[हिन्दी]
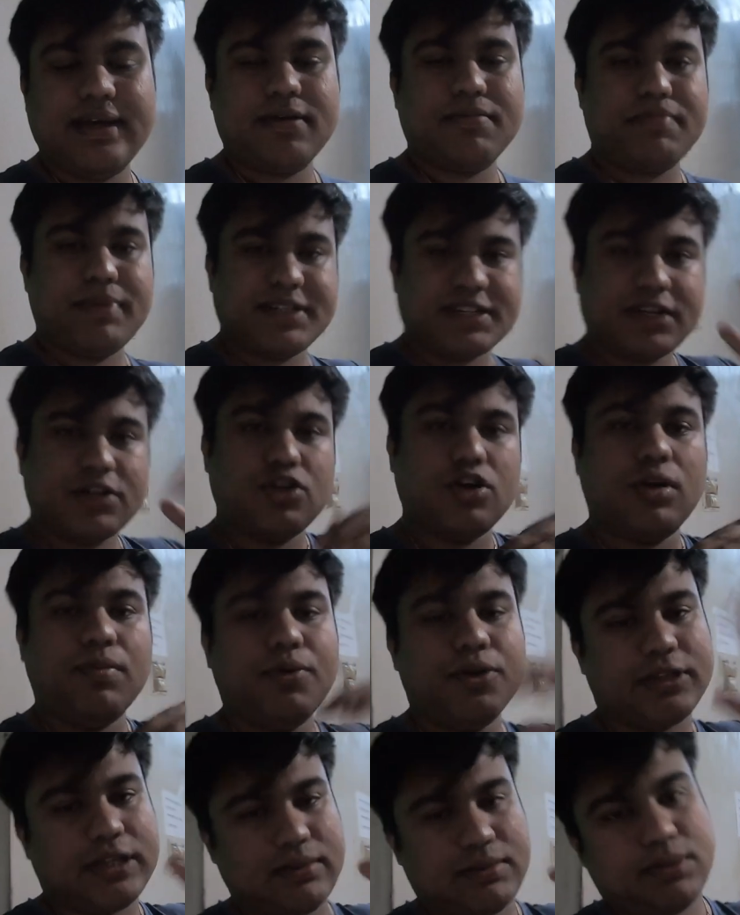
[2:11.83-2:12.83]
एयर प्रेशर
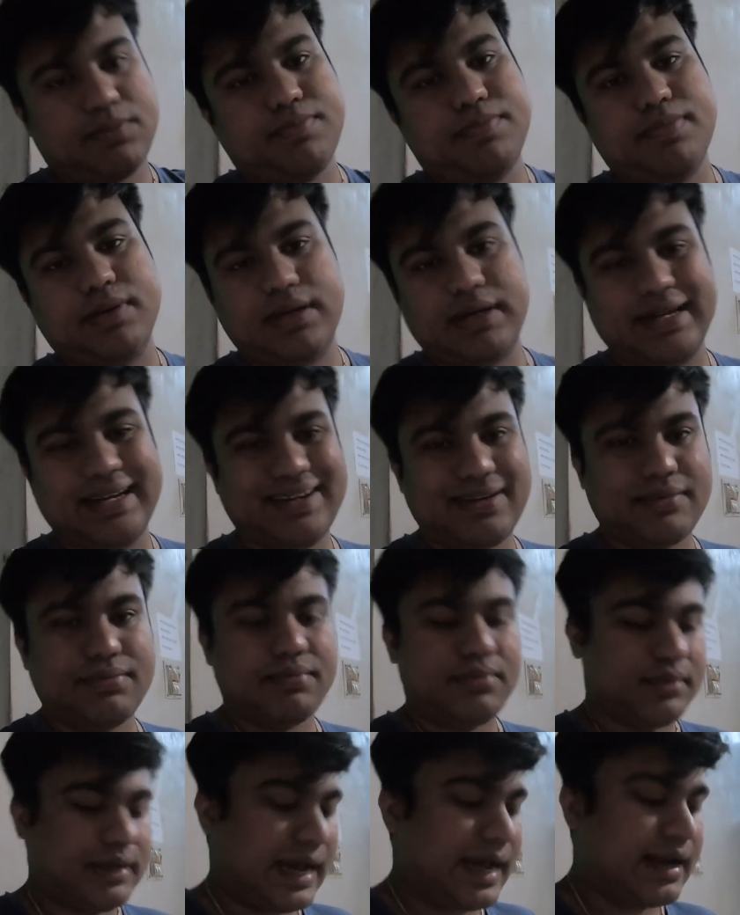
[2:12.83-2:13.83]
ड्रॉप होता है लाइक
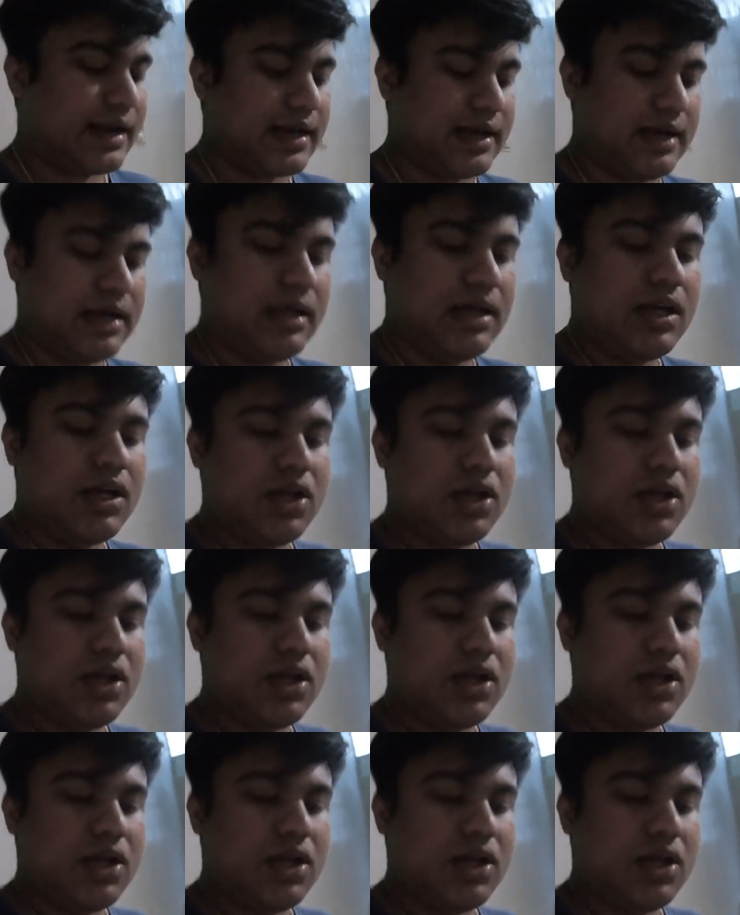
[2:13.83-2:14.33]
टायर का